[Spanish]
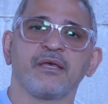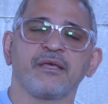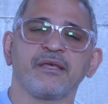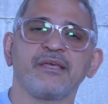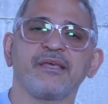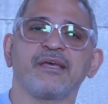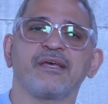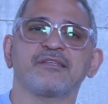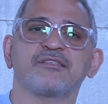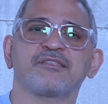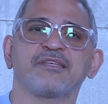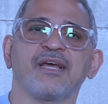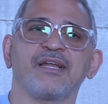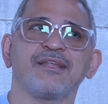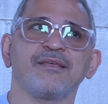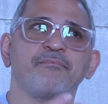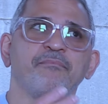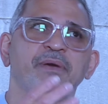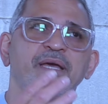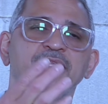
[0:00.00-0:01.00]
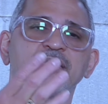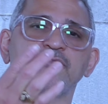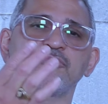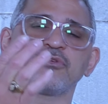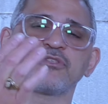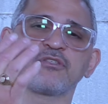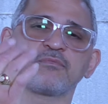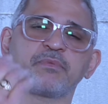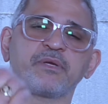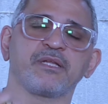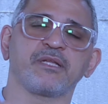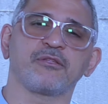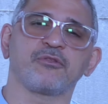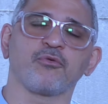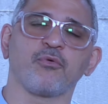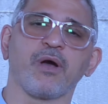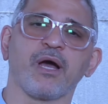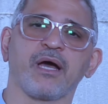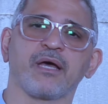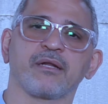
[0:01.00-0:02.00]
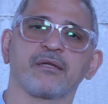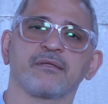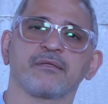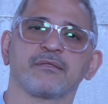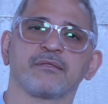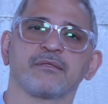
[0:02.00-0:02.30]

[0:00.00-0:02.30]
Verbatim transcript: Y ese alimento espiritual